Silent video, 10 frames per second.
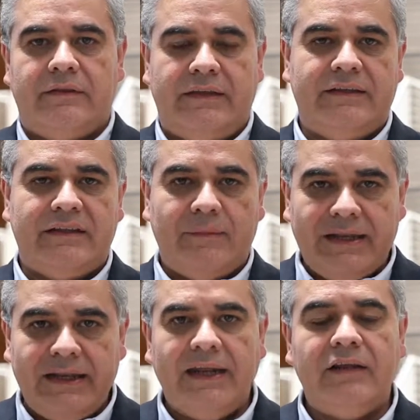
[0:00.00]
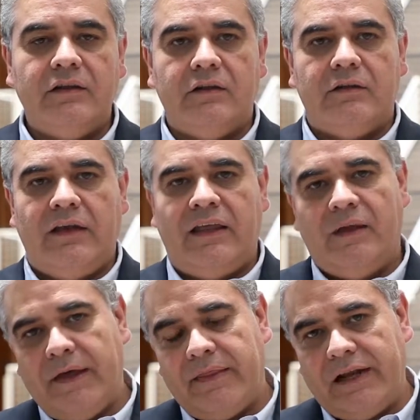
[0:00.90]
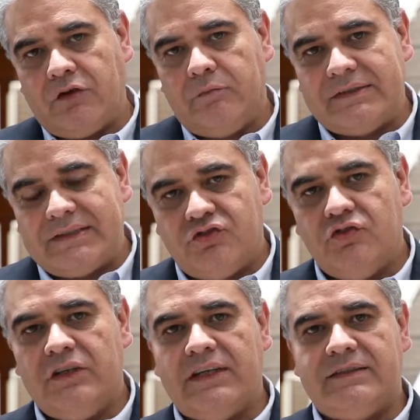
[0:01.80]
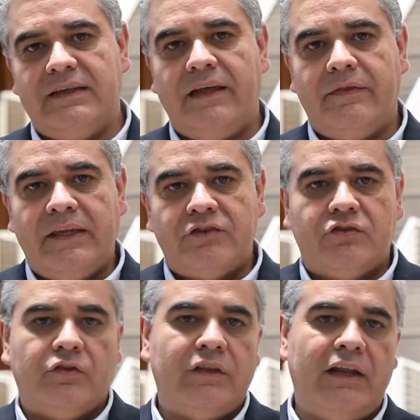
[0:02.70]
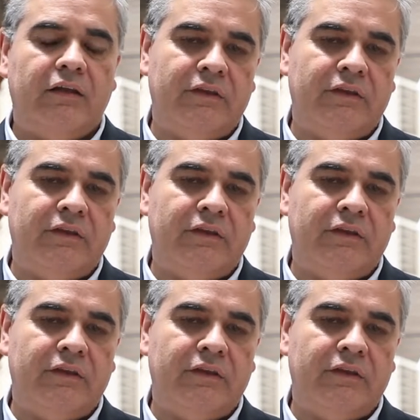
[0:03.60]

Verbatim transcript: De esta manera, además de las conversaciones que se dan dentro del